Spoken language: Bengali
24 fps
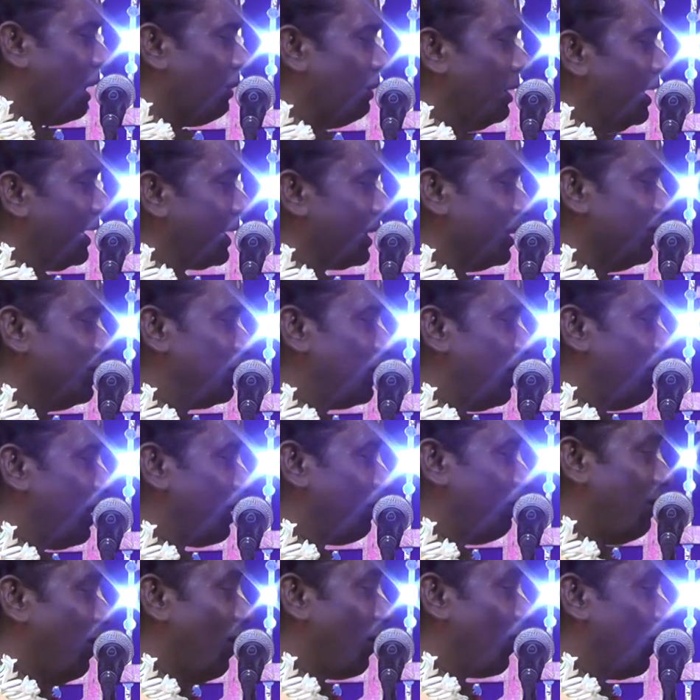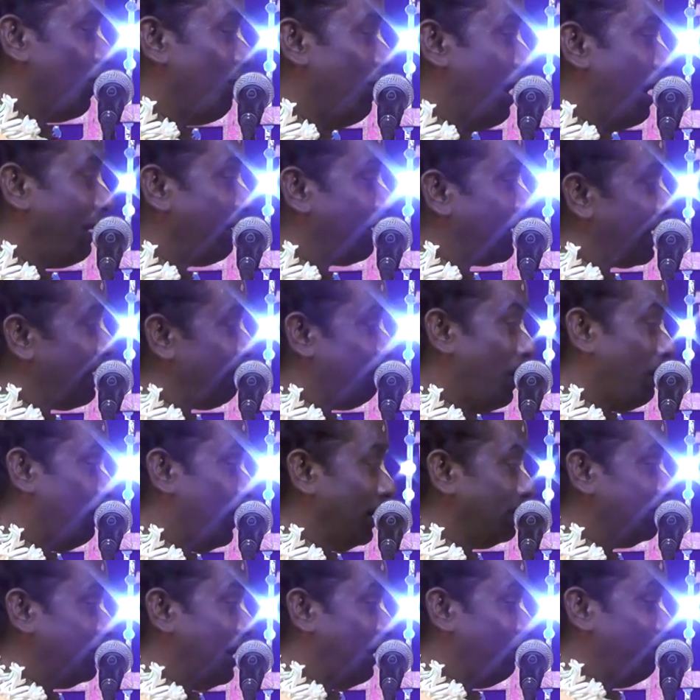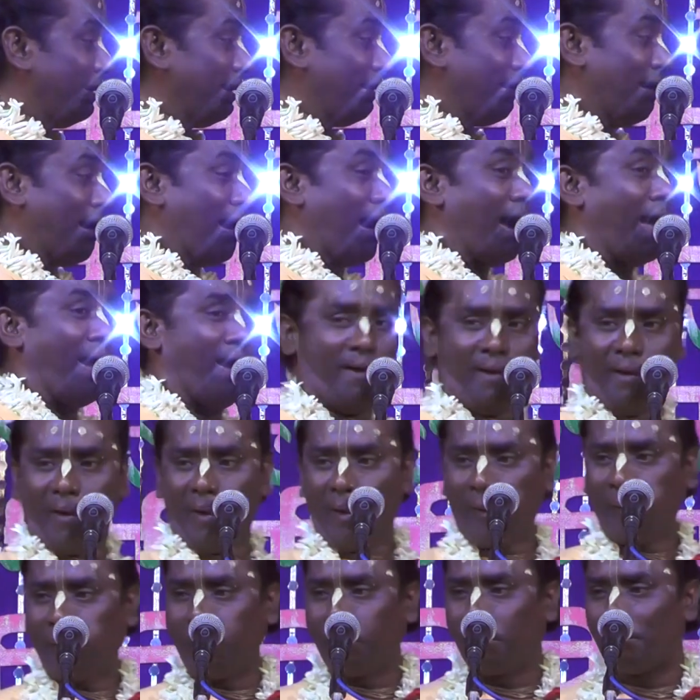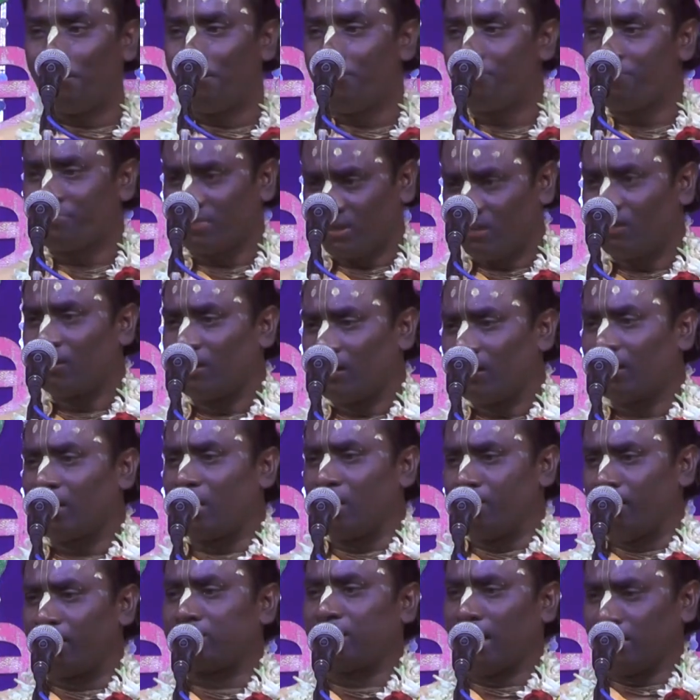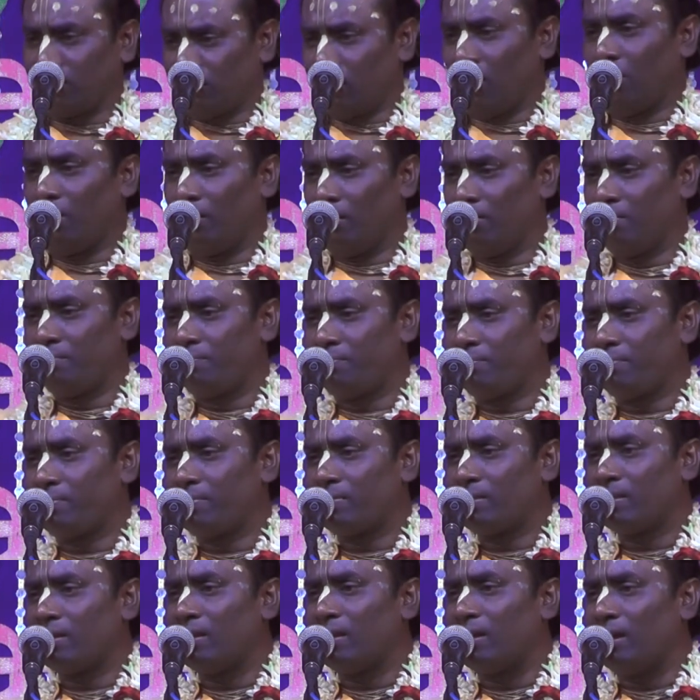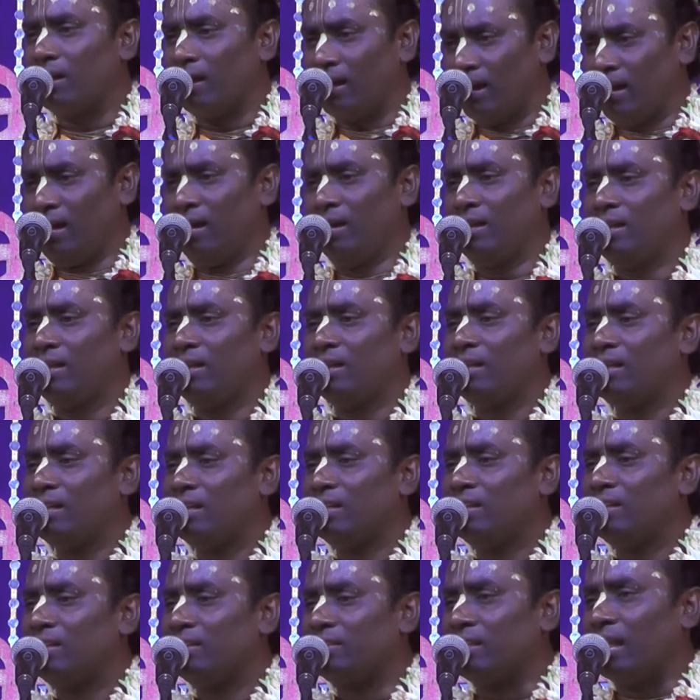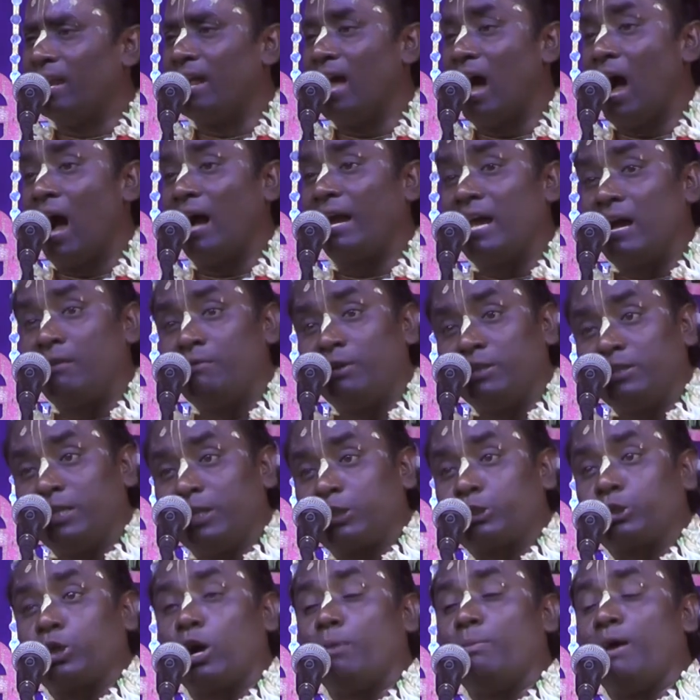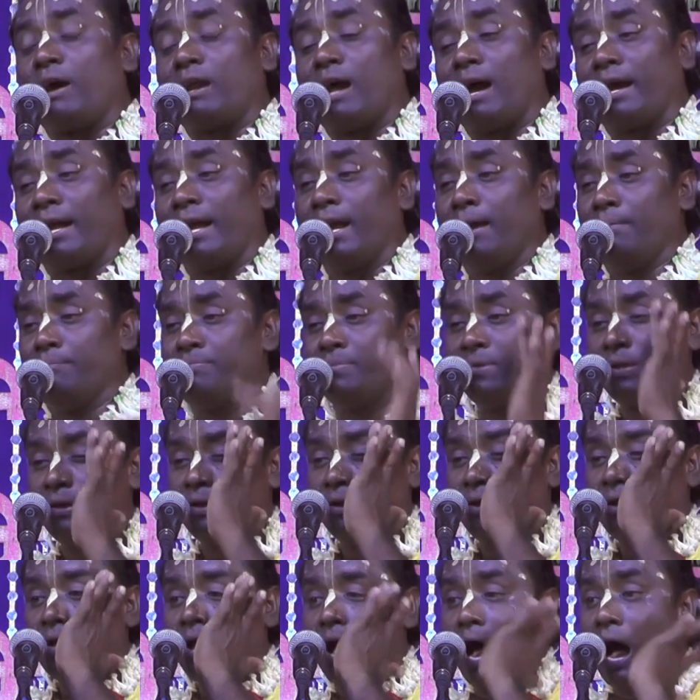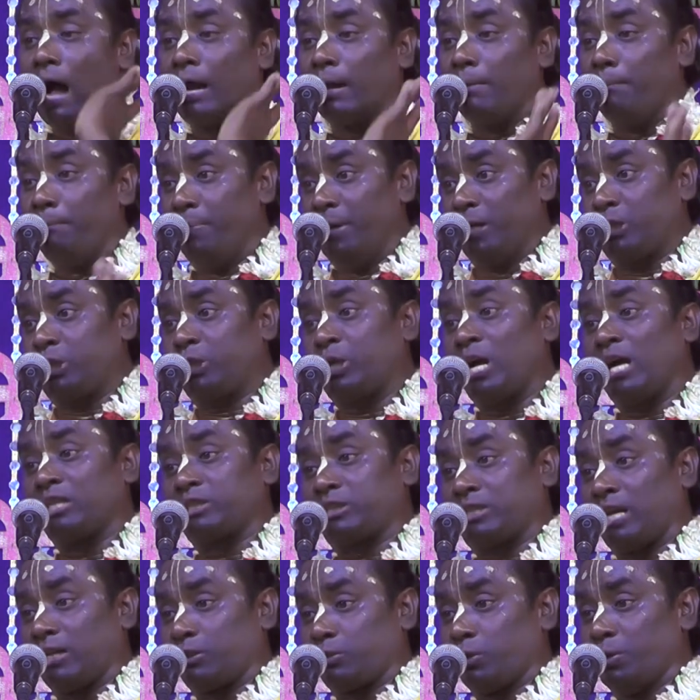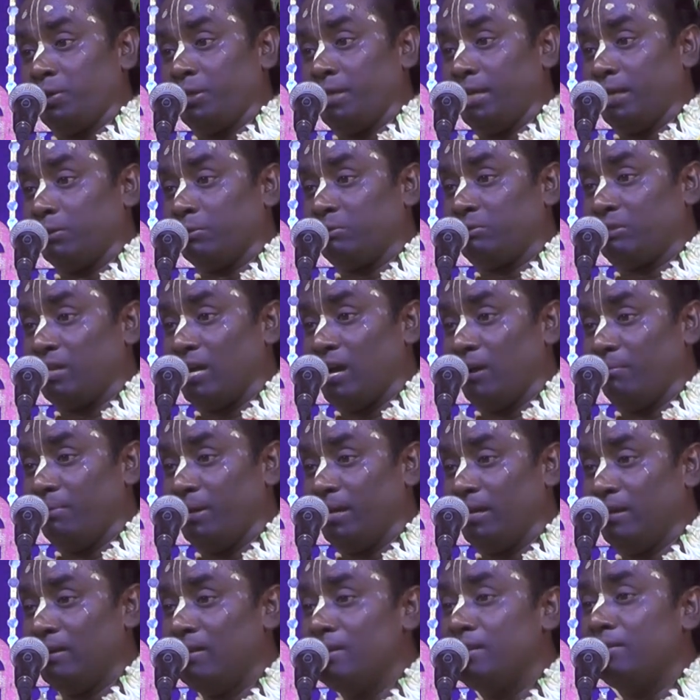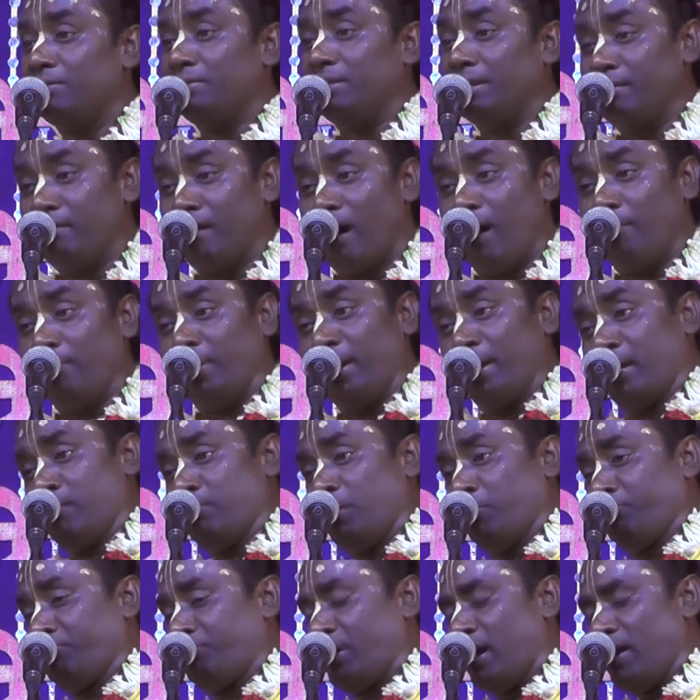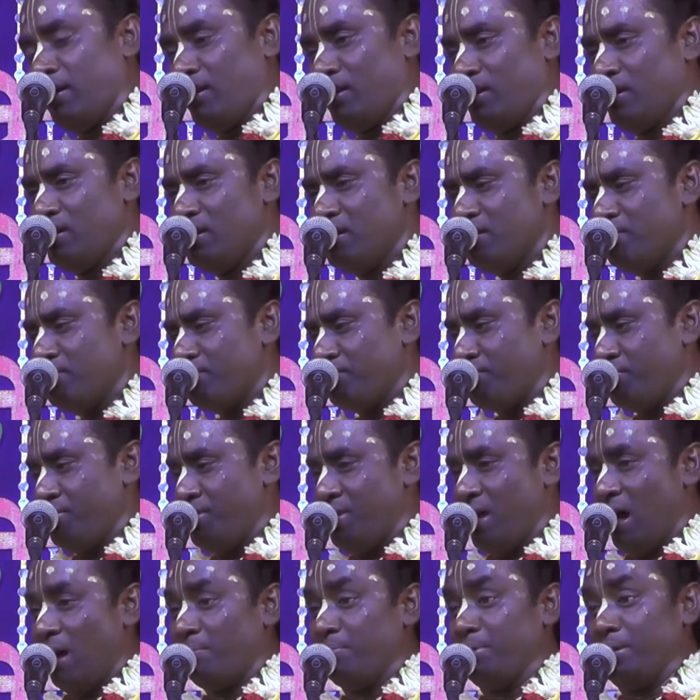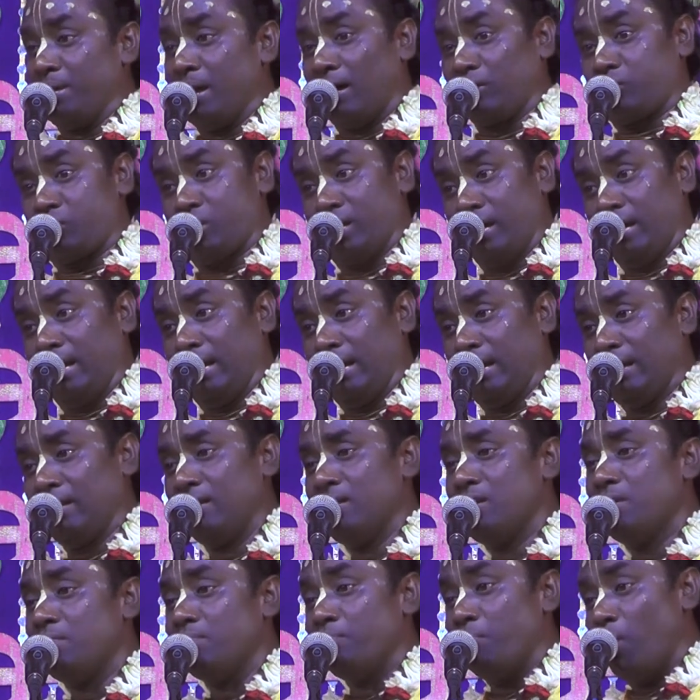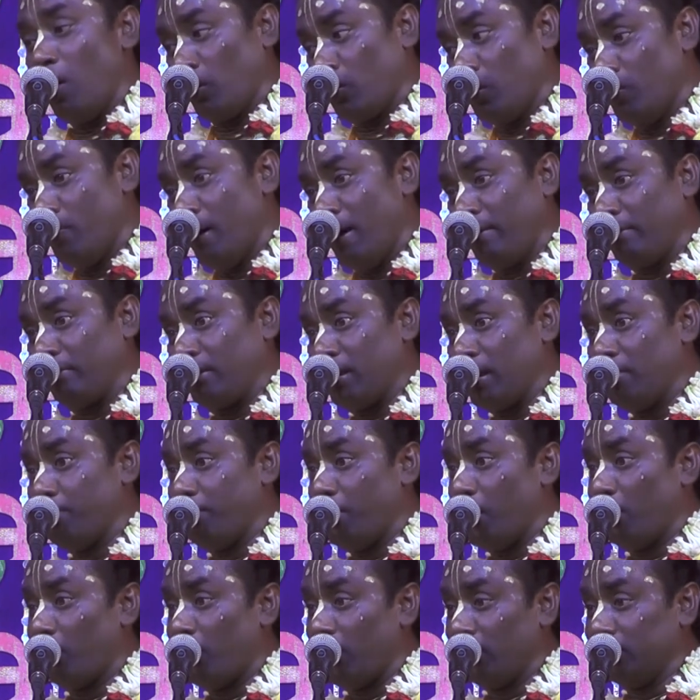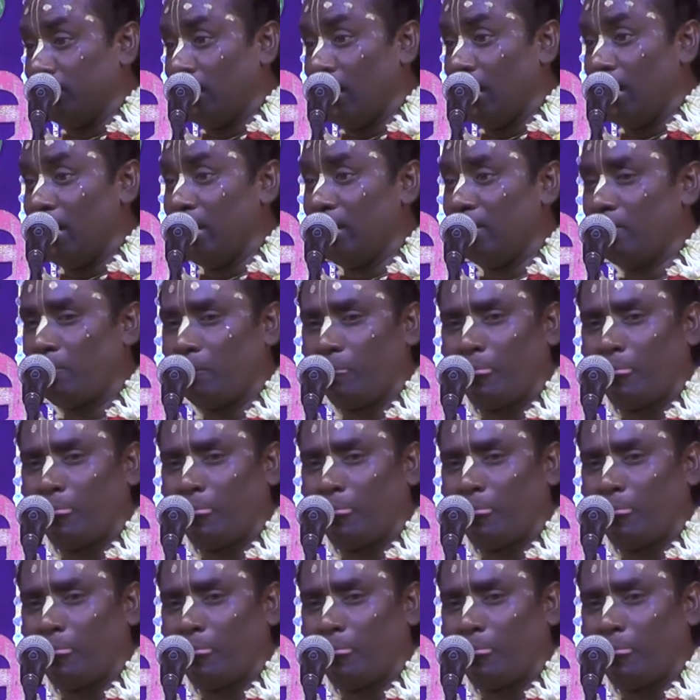তাহলে কিন্তু আমার ভগবানকে পাওয়া যাবে না কিমা তাই তো হ্যাঁ তাহলে আগে আমাদের সবার আগে আগে বিশ্বাসটা তৈরি করতে হবে যে নামের মধ্যে নামই আছে ভগবানকে পাওয়া যায়